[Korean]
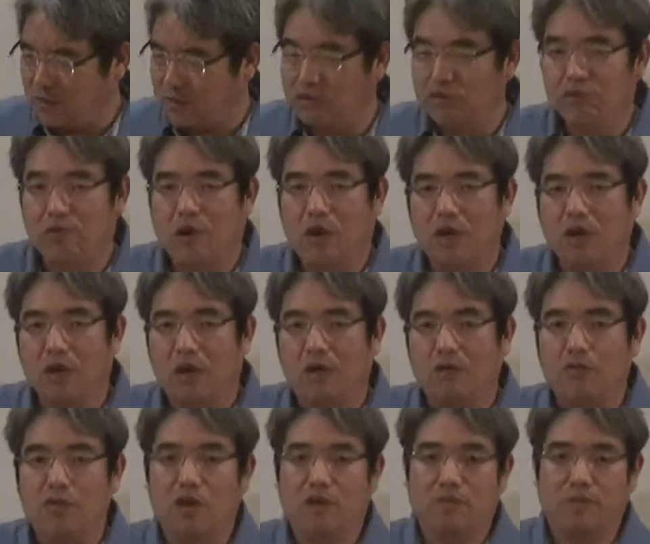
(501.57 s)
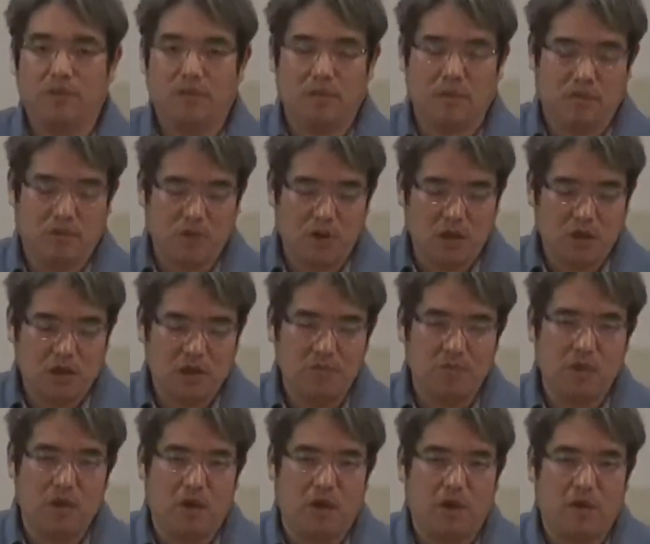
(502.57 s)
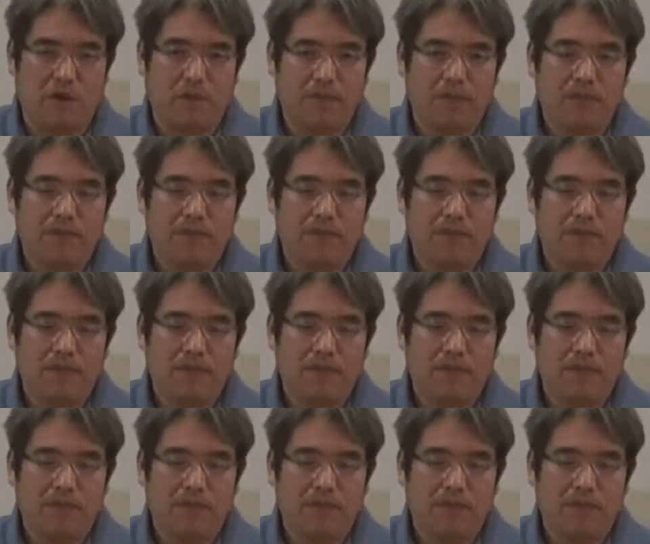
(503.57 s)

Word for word: 분노하는 게 우리의 우리의 심리예요.